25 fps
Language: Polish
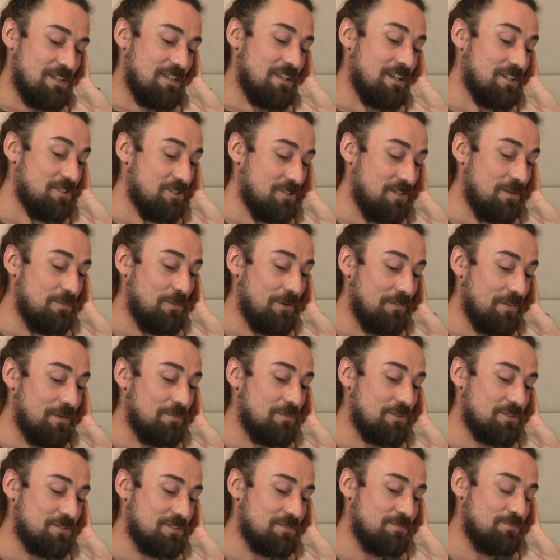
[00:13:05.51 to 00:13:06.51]
Znaczy nie powiem,
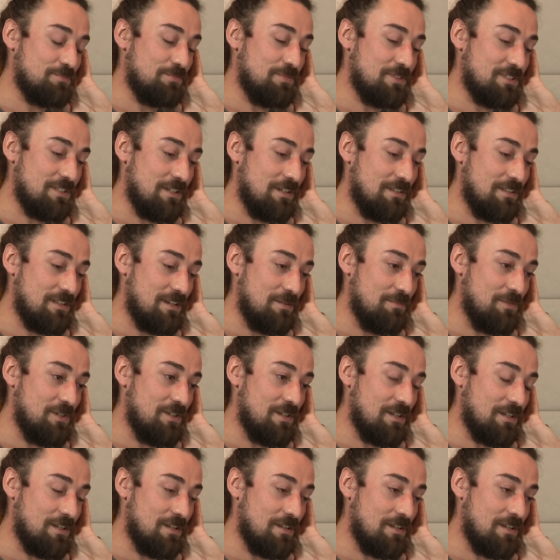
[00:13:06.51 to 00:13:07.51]
bo z b
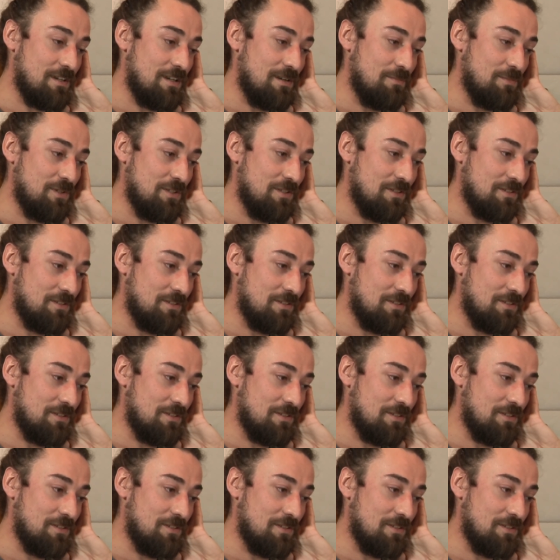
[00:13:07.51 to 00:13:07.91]
jak gramy,